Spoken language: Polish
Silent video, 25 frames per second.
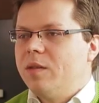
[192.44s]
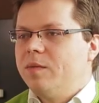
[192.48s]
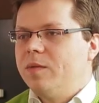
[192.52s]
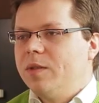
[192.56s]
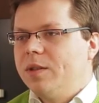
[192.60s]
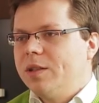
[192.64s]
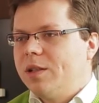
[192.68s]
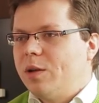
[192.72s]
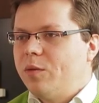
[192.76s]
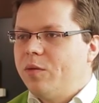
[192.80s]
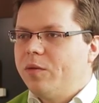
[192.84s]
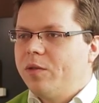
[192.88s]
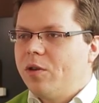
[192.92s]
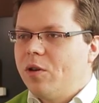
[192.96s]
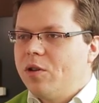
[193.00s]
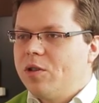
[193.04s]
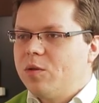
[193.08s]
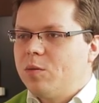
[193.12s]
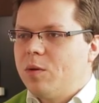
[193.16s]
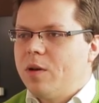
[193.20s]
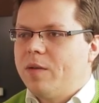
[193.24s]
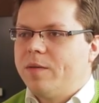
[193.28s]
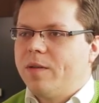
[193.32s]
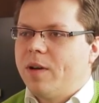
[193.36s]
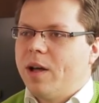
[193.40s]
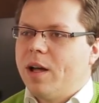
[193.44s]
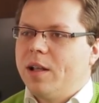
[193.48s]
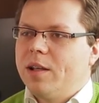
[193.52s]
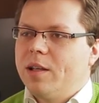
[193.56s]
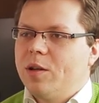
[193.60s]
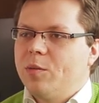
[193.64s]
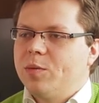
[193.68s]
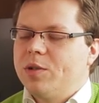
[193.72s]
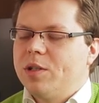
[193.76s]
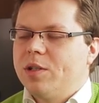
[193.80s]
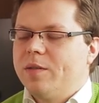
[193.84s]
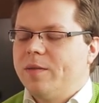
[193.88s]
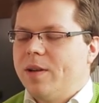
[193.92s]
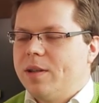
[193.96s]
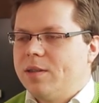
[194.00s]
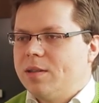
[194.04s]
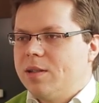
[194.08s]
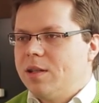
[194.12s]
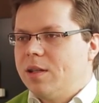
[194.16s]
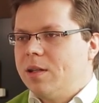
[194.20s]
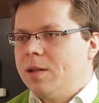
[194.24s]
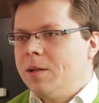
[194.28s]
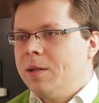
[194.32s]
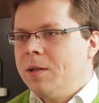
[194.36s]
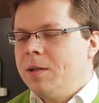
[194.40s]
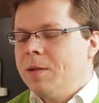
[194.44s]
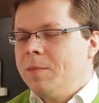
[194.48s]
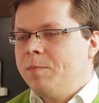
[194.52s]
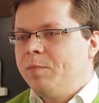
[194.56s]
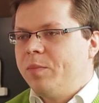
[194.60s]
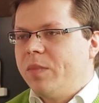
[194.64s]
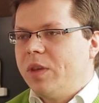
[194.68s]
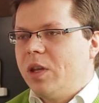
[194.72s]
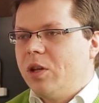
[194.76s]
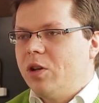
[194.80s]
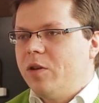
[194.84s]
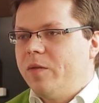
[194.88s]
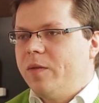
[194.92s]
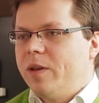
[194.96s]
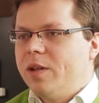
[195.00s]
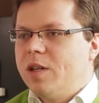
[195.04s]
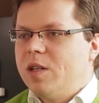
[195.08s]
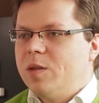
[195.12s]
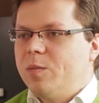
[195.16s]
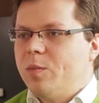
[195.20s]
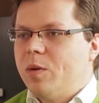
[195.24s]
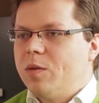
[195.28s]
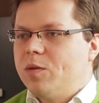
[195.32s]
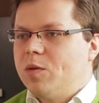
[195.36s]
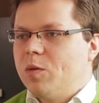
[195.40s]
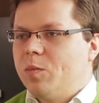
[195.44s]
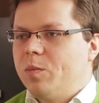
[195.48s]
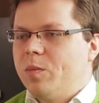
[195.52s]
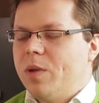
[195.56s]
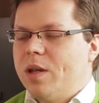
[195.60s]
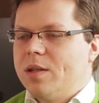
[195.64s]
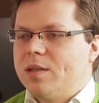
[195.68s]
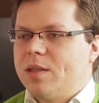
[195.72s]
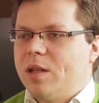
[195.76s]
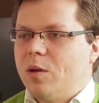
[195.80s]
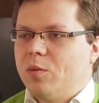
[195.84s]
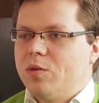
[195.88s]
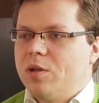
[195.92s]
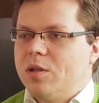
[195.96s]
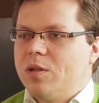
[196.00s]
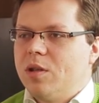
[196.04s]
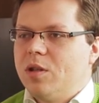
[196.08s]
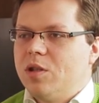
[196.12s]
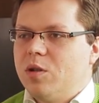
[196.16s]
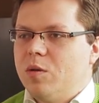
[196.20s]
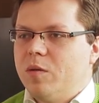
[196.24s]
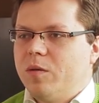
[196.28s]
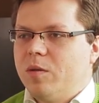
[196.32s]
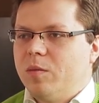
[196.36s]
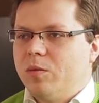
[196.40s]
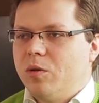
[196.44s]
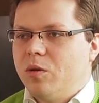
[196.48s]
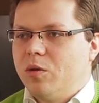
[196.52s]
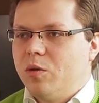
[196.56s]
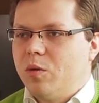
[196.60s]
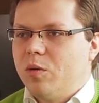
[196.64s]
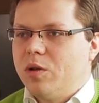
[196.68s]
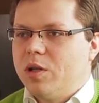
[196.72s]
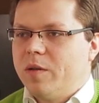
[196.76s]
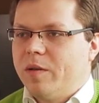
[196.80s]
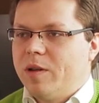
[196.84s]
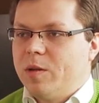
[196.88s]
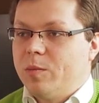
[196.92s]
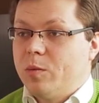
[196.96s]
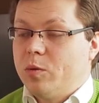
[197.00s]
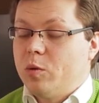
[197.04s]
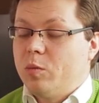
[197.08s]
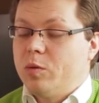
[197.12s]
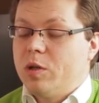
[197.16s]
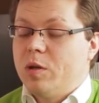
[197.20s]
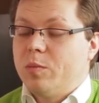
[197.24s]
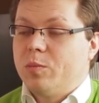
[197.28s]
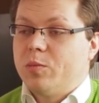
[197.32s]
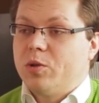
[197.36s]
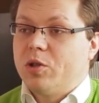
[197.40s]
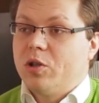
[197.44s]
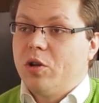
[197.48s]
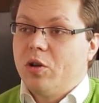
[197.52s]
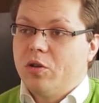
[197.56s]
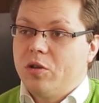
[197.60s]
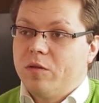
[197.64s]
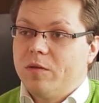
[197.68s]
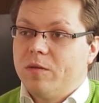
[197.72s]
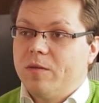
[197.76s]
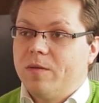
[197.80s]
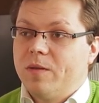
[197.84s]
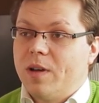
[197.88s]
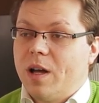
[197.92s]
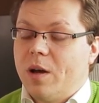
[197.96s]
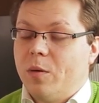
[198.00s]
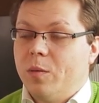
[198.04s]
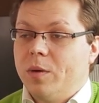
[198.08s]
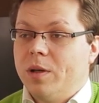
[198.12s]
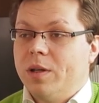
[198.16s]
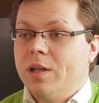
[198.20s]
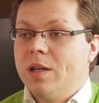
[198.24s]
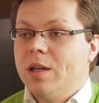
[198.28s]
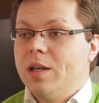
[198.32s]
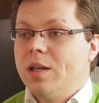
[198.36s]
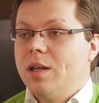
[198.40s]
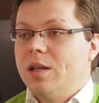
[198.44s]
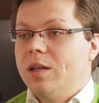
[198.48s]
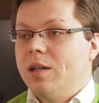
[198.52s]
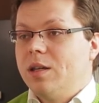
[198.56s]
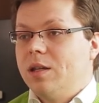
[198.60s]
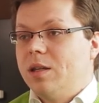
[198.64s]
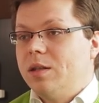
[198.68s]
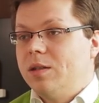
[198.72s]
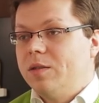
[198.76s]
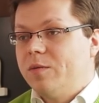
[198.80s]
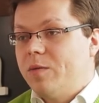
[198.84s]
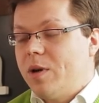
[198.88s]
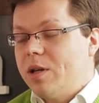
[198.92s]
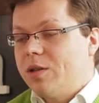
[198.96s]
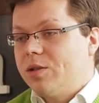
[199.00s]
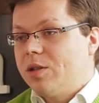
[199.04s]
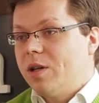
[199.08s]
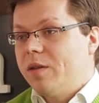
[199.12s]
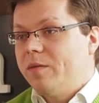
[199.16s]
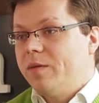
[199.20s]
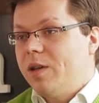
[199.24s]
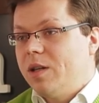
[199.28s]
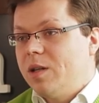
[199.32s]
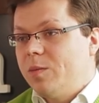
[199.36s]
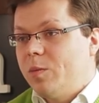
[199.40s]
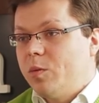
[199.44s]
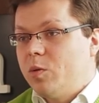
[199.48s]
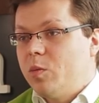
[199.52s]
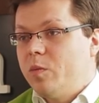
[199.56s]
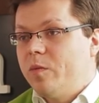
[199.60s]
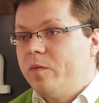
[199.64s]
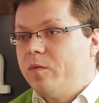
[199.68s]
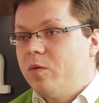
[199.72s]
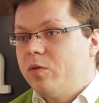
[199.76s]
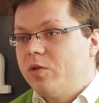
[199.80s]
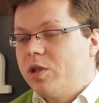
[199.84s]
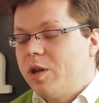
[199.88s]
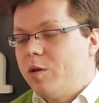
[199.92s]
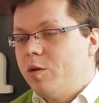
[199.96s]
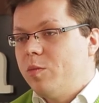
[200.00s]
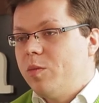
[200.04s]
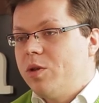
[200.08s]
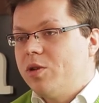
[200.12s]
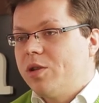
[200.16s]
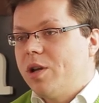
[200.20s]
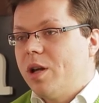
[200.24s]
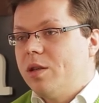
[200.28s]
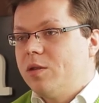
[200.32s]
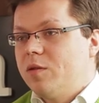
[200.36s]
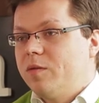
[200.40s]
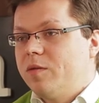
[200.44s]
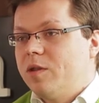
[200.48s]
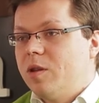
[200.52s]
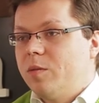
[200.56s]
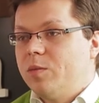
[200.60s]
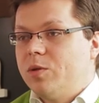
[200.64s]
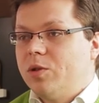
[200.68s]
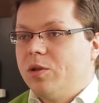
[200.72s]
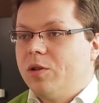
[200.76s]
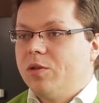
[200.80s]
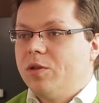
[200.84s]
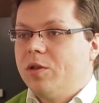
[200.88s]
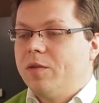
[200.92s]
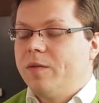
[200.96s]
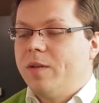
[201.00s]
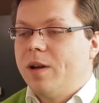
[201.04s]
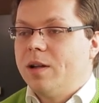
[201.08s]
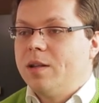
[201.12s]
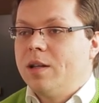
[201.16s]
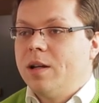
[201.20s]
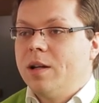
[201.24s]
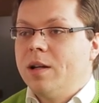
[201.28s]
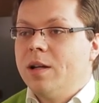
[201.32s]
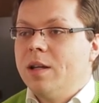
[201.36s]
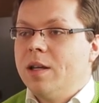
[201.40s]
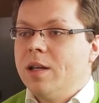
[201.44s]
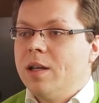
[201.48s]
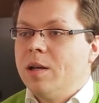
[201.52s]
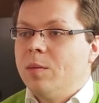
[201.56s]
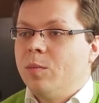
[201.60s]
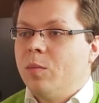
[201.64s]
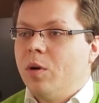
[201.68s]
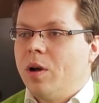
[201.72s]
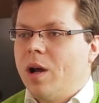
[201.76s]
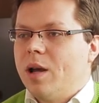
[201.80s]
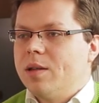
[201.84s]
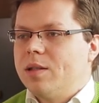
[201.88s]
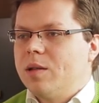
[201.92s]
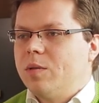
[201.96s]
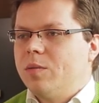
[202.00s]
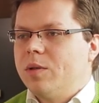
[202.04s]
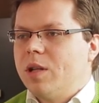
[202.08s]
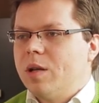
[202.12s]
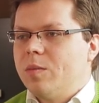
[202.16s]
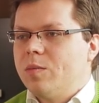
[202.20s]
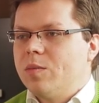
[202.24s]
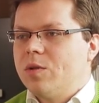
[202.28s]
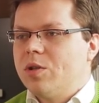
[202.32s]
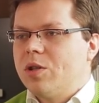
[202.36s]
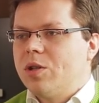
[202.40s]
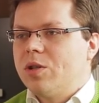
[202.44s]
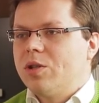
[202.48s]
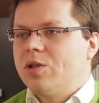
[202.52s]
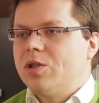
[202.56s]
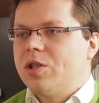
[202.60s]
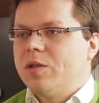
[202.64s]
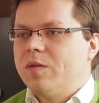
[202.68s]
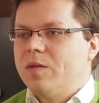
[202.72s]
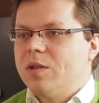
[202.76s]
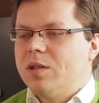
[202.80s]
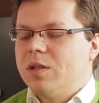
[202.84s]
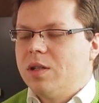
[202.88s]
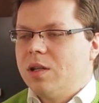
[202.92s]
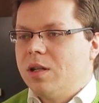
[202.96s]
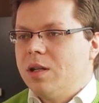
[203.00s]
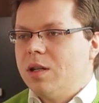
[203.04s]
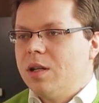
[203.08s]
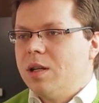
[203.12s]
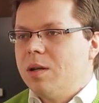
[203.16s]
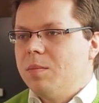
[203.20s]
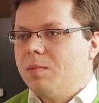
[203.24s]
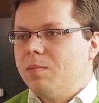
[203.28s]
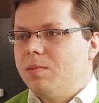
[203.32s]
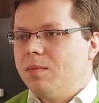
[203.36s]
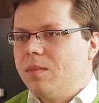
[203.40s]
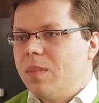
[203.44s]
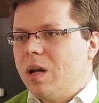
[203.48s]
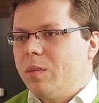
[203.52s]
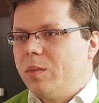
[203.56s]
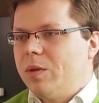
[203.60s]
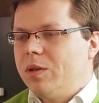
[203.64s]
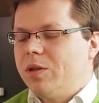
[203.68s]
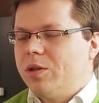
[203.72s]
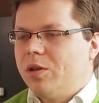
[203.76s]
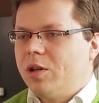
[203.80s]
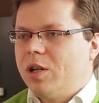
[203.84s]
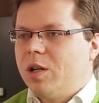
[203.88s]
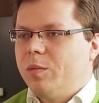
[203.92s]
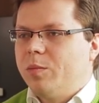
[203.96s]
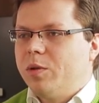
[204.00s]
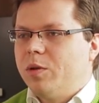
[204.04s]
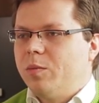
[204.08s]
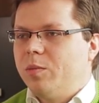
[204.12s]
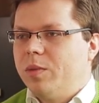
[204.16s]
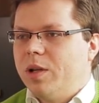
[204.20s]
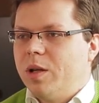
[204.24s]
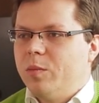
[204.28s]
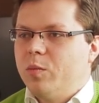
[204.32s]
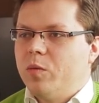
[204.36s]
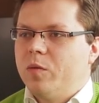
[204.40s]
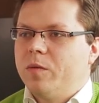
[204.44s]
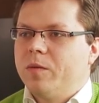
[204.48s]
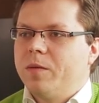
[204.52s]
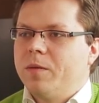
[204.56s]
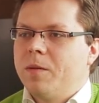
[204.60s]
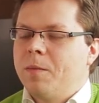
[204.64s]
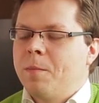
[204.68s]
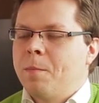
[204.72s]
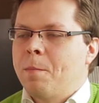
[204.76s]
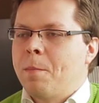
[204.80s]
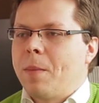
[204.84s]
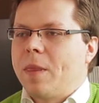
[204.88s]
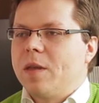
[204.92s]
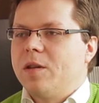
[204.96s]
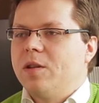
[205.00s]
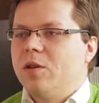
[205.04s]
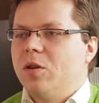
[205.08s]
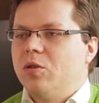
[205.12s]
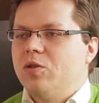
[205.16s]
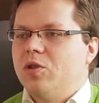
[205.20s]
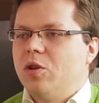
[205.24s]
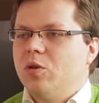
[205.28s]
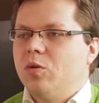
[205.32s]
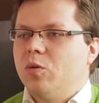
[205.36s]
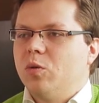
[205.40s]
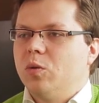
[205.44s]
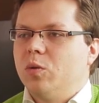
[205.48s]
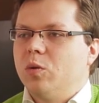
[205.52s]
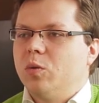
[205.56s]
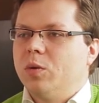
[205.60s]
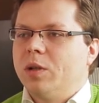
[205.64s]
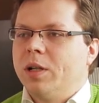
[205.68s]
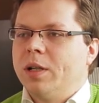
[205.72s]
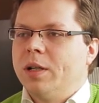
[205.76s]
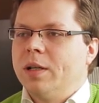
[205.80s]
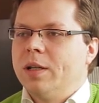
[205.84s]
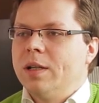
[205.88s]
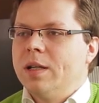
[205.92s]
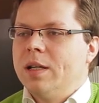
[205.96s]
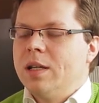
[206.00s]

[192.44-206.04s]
Wygrał Wrocław, ale obserwacje tego, w jaki sposób miasta uczestniczyły w tym konkursie, w jaki sposób się przygotowywały i zwłaszcza w jaki sposób włączały mieszkańców w te przygotowania, pokazał nam, że rzeczywiście mamy trochę problemów, mm, jeśli chodzi o kulturę